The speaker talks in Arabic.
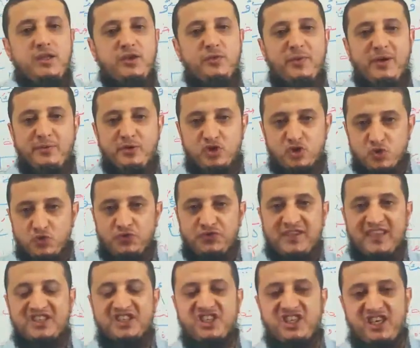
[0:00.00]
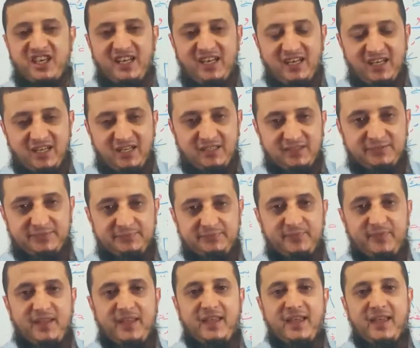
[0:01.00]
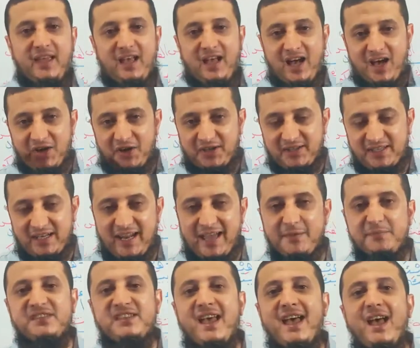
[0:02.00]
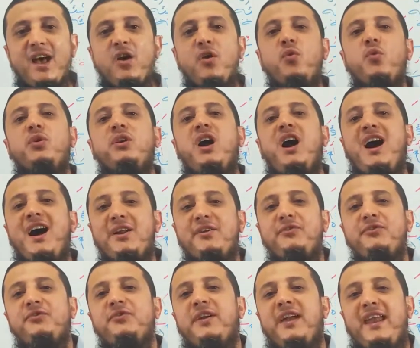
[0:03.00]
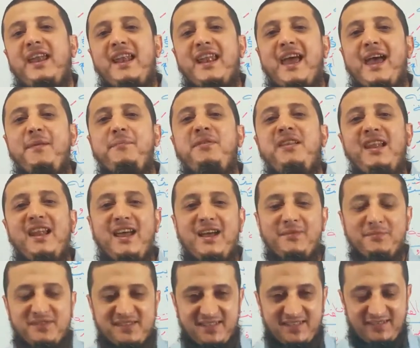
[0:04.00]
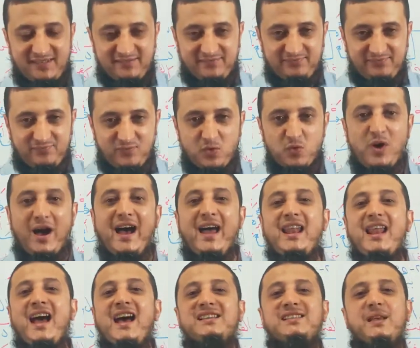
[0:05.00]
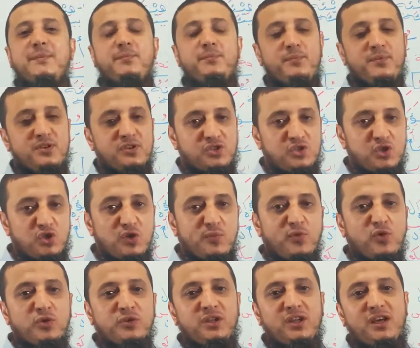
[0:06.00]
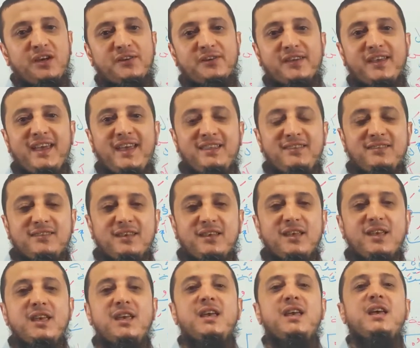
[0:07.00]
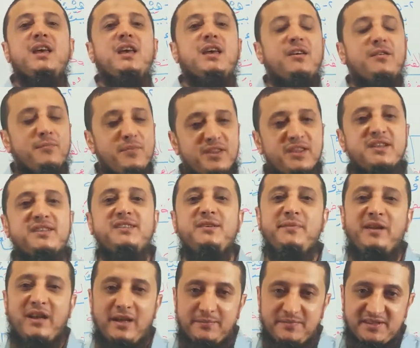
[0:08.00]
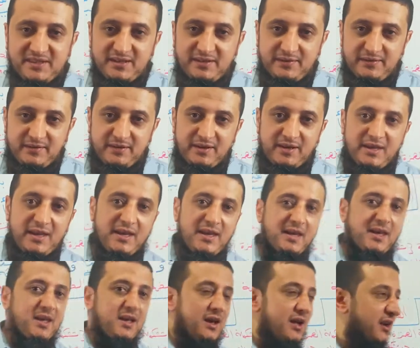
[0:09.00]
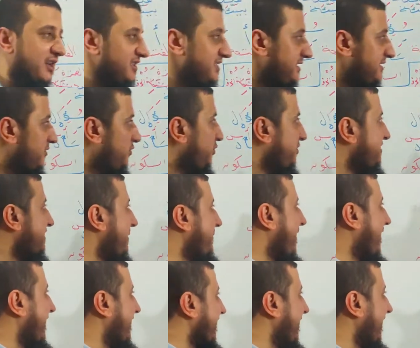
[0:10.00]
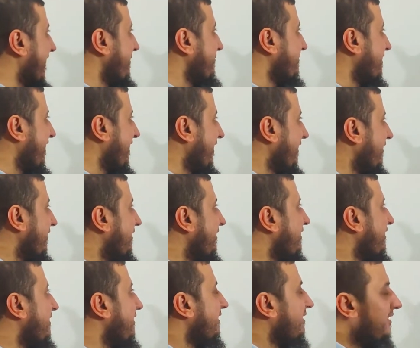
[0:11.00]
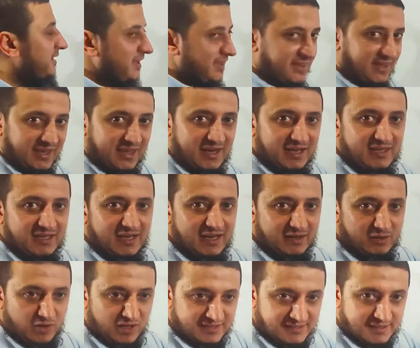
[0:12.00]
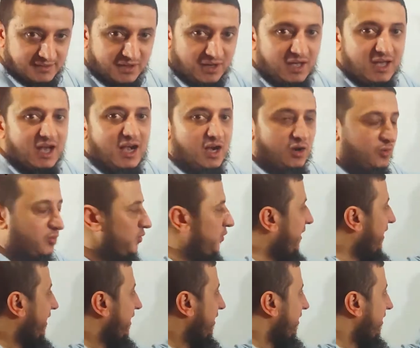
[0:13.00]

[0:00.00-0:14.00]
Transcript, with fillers: يبقى بتشوف تشكيل حركة الهمزة والحرف اللي قبل الهمزة وعلى حسب سلم قوة الحركات بنرسم الهمزة خلاص ترسم على الياء امتى؟ إذا كانت الكسرة أقوى